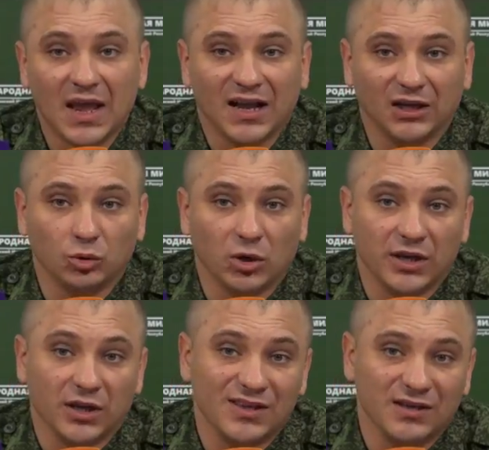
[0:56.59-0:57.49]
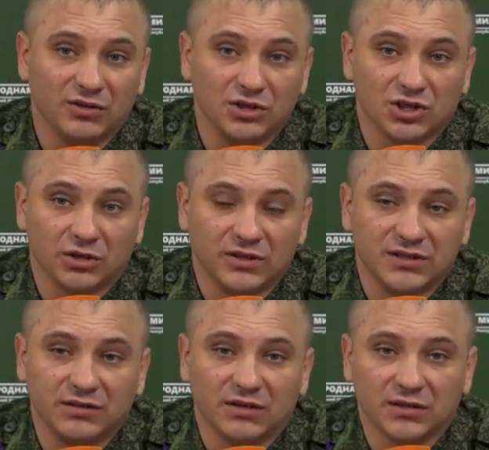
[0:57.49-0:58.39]
который, не выдержав
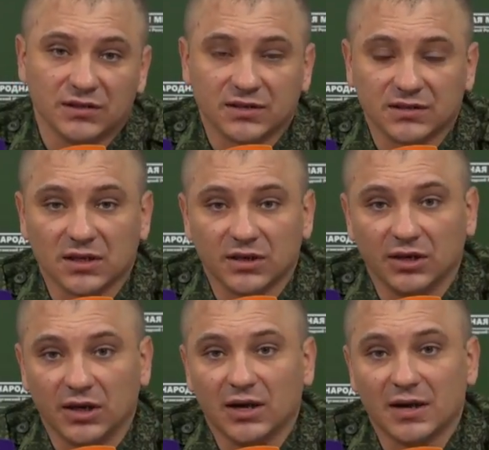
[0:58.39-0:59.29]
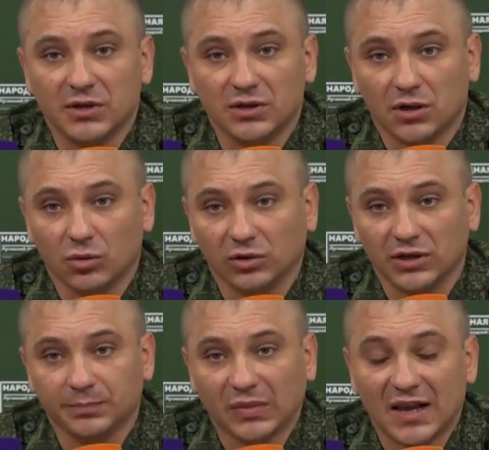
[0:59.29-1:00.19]
издевательств со стороны командира
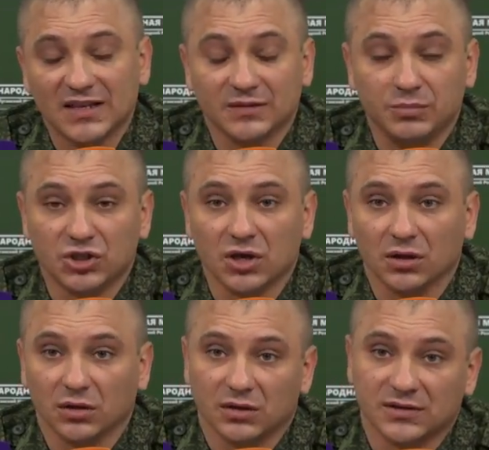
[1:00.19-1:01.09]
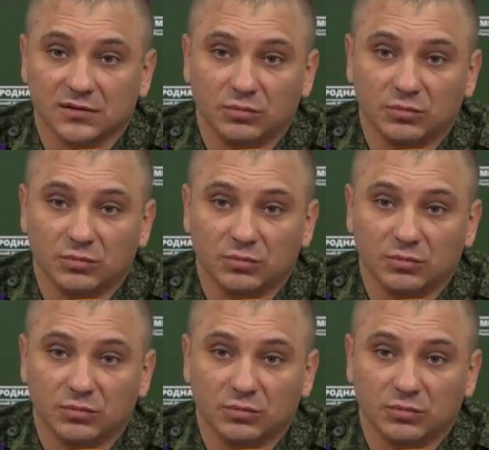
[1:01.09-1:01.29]
роты, сбежал с